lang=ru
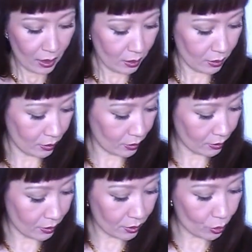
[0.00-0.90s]

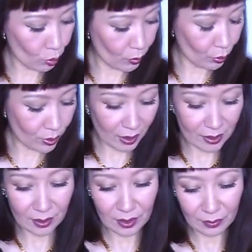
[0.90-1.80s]
А, что могу
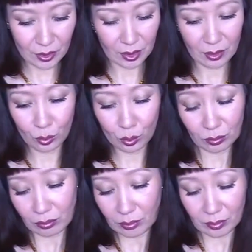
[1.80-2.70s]
сказать, девочки? Ну,
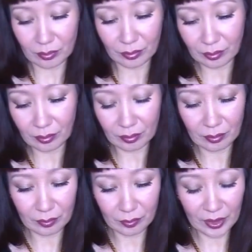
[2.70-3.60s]

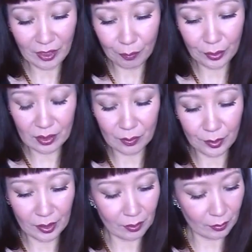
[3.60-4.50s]
я, в
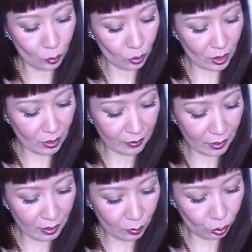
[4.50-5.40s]
принципе, много
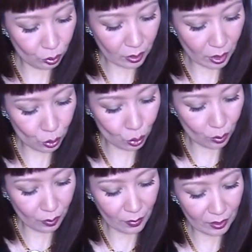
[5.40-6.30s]
говорить не буду. Скажу, что
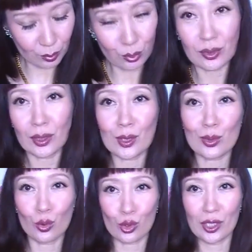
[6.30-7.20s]
помада просто
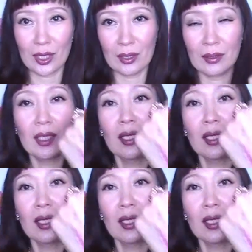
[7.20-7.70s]
роскошная.